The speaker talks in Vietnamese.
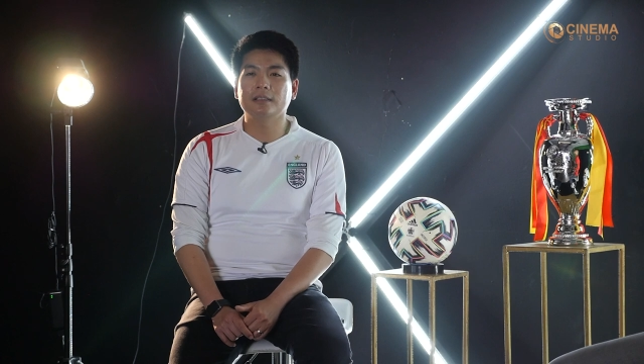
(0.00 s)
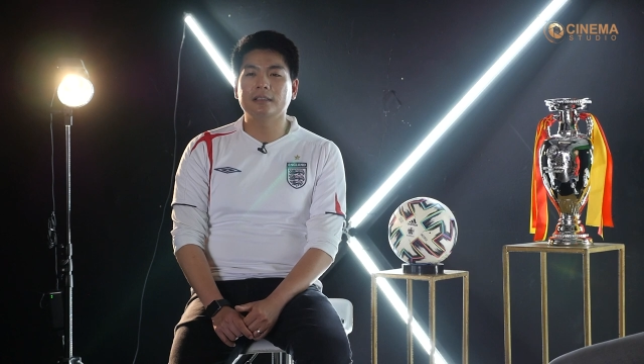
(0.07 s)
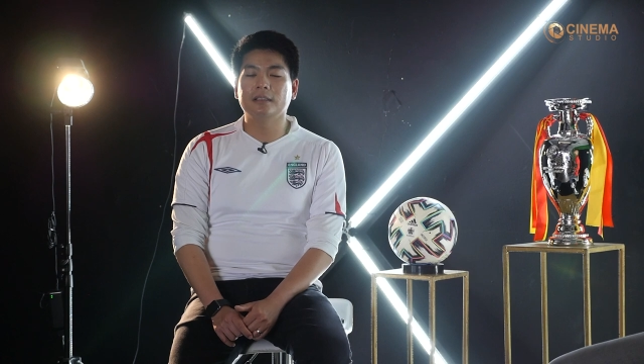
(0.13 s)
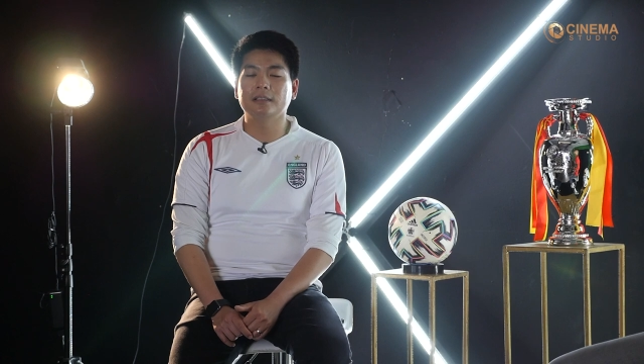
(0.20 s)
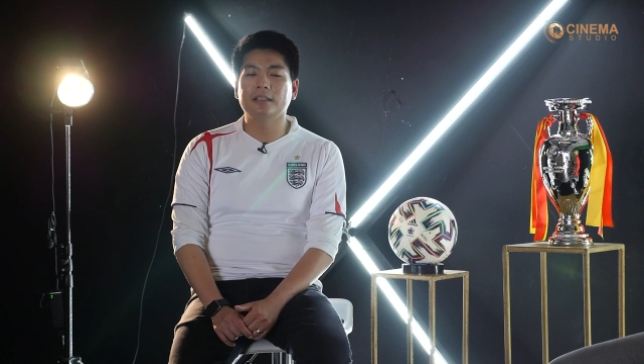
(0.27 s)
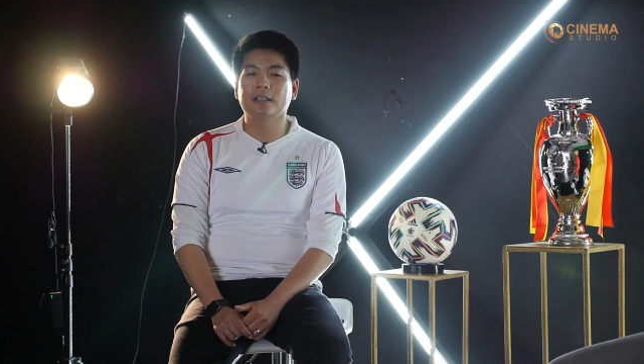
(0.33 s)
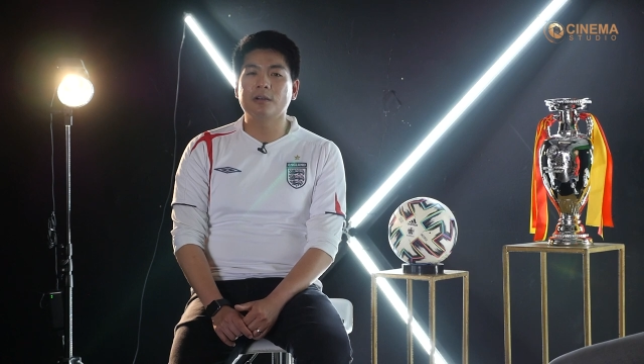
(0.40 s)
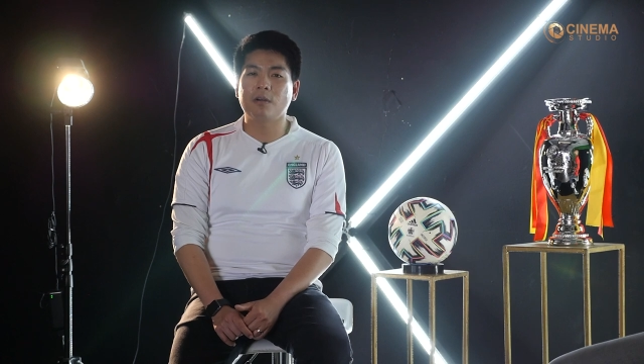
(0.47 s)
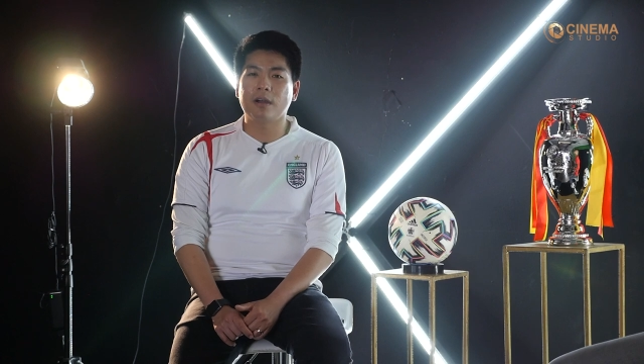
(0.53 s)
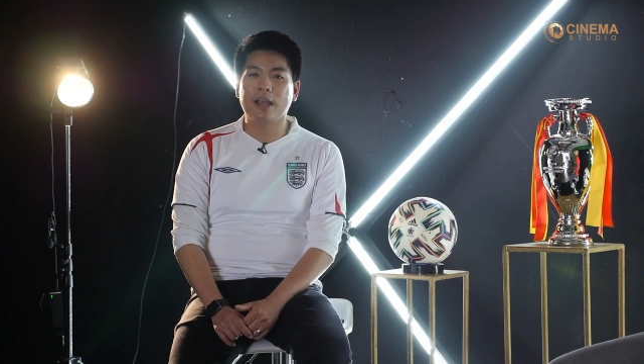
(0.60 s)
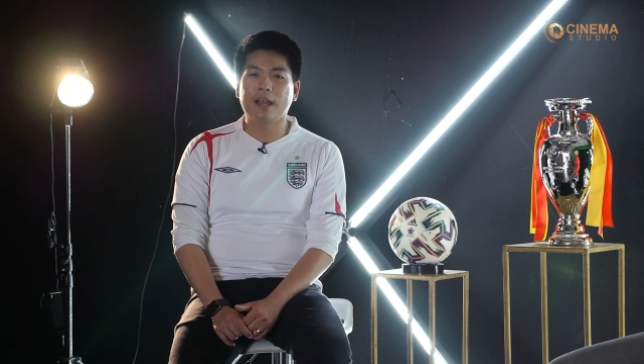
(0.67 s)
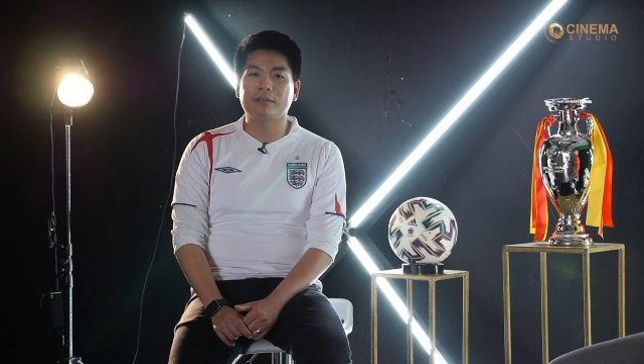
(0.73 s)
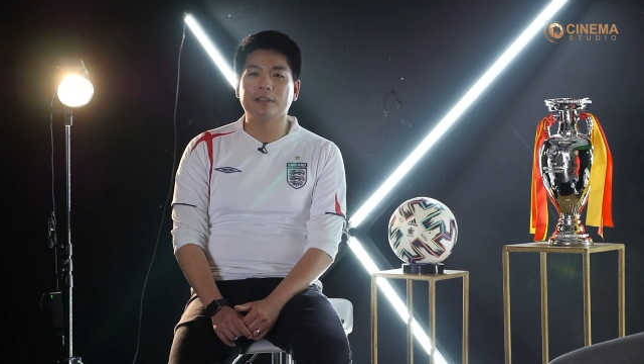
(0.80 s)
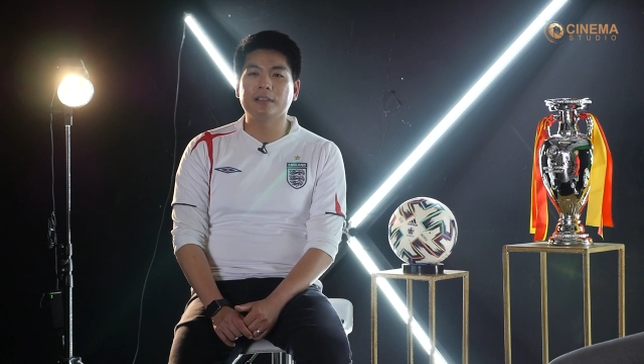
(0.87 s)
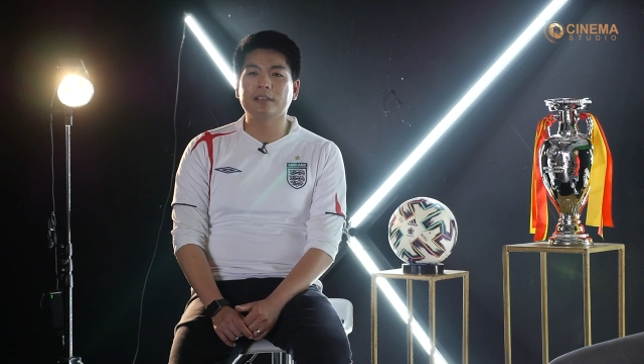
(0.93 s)
những trận
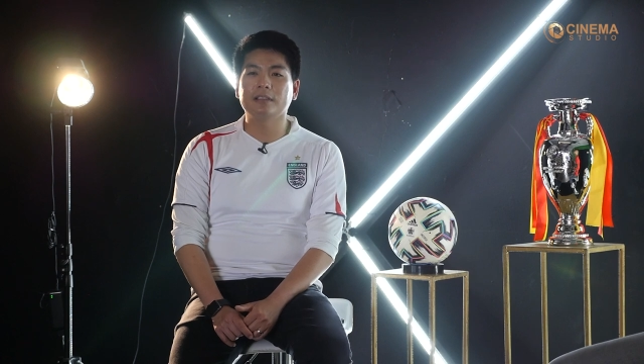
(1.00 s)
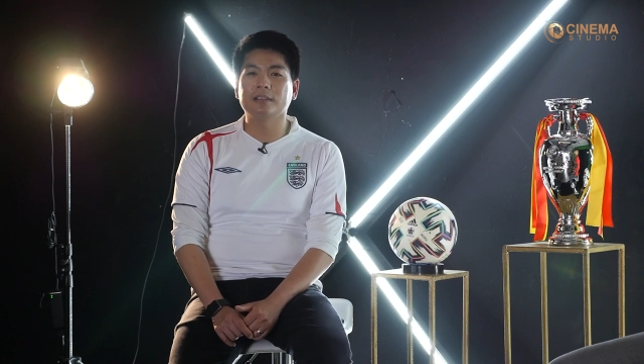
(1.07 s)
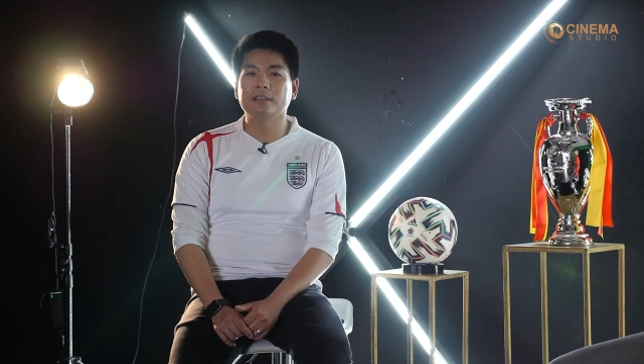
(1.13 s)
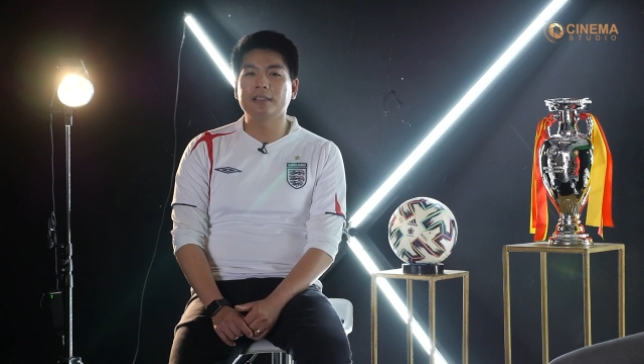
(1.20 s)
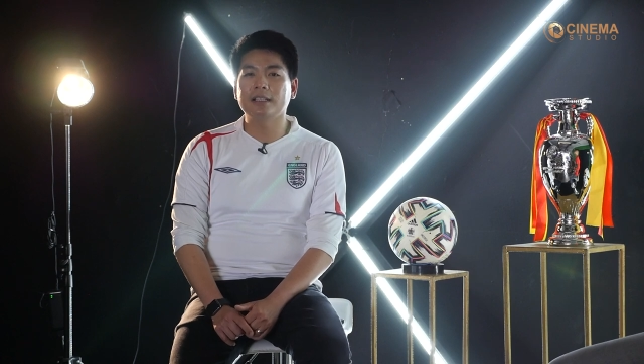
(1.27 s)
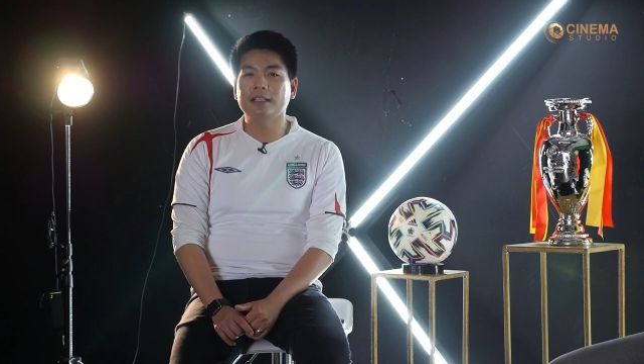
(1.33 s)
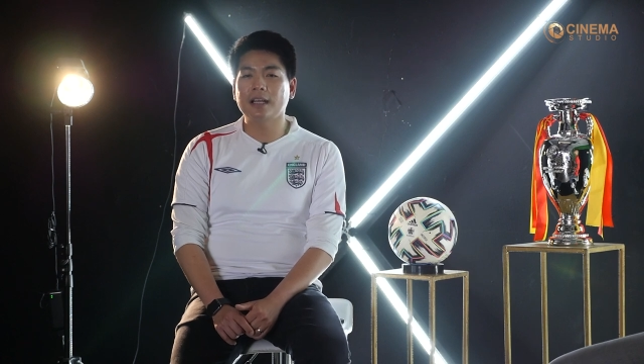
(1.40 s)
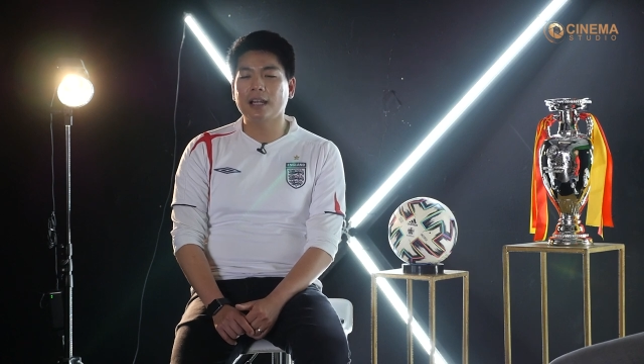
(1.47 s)
hòa, những trận chiến